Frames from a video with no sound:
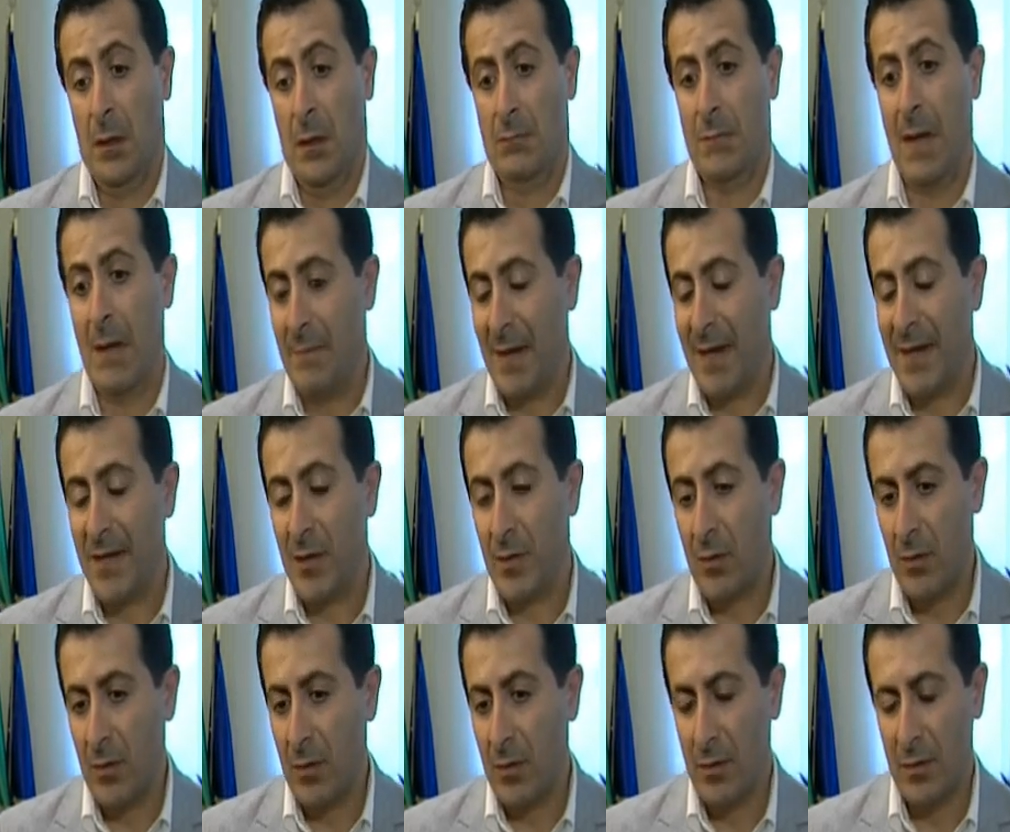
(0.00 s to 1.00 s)
Ma
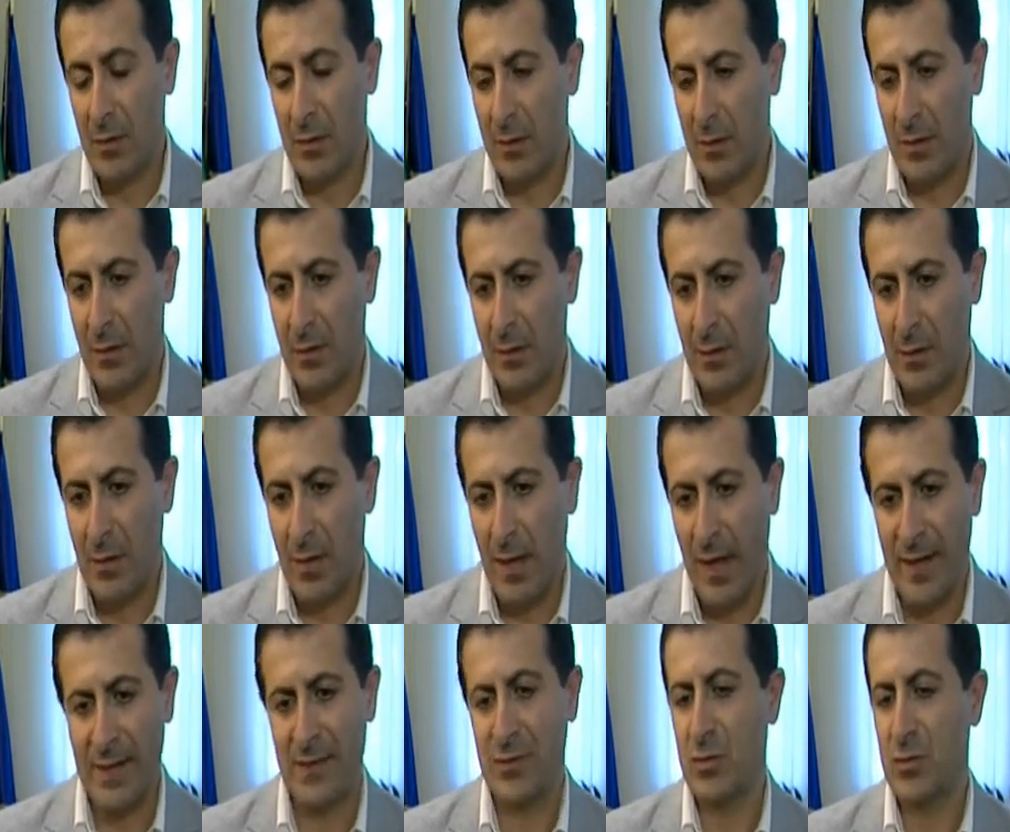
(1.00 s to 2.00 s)
Marino uh,
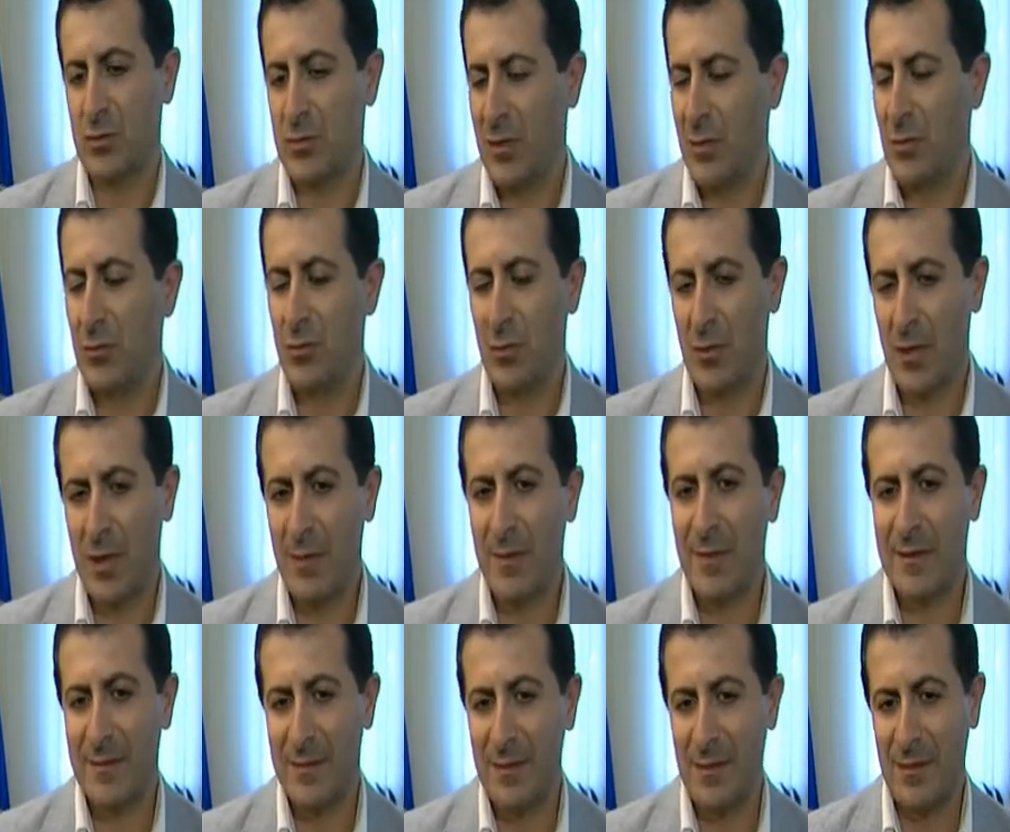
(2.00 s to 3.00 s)
è sostenuto dai
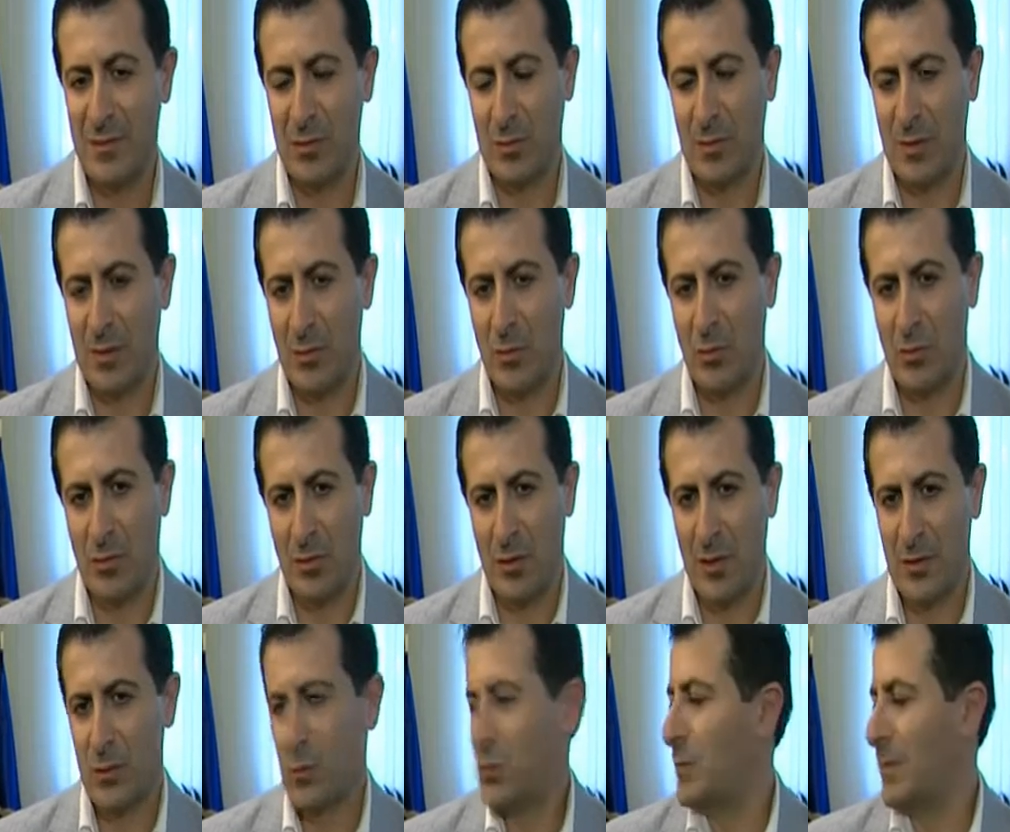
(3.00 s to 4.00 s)
partiti, soprattutto
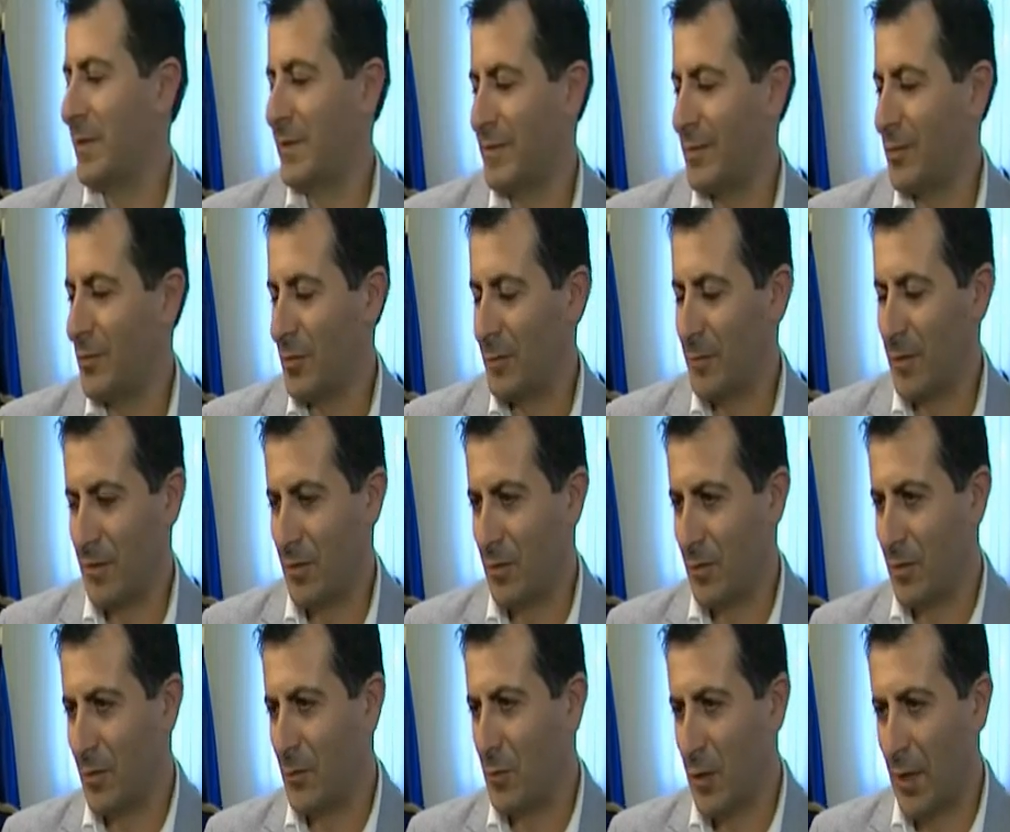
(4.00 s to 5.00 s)
dal suo partito, il Partito
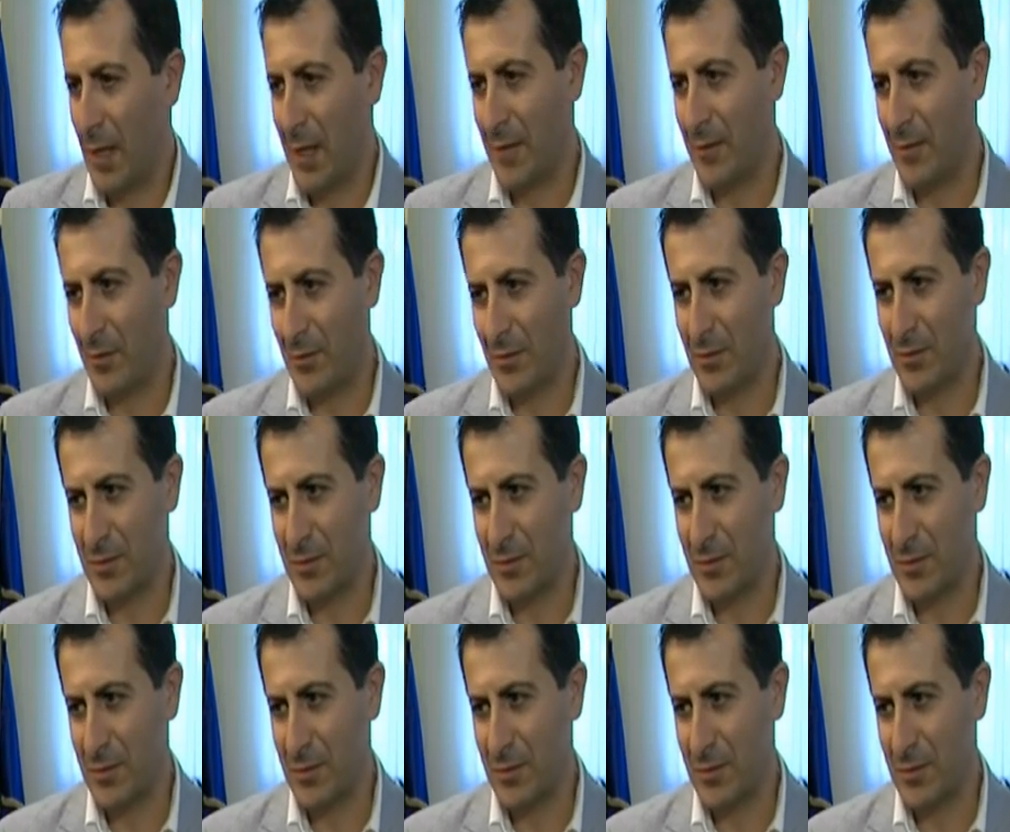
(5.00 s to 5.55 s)
Democratico.